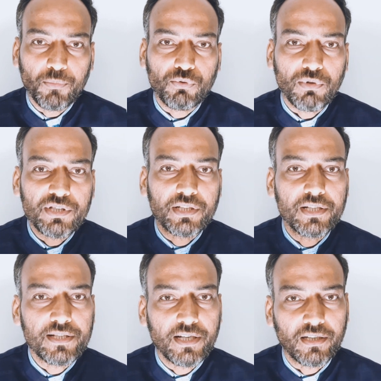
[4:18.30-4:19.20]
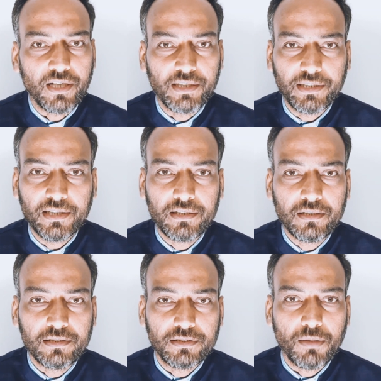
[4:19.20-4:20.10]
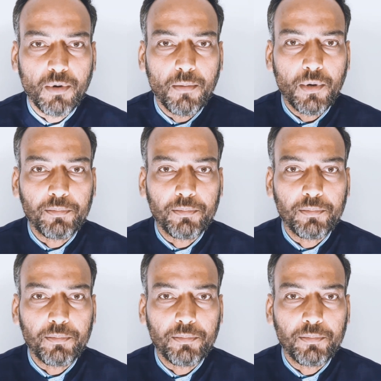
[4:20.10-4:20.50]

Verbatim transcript: हम स्वस्थ किसे कहेंगे जब हम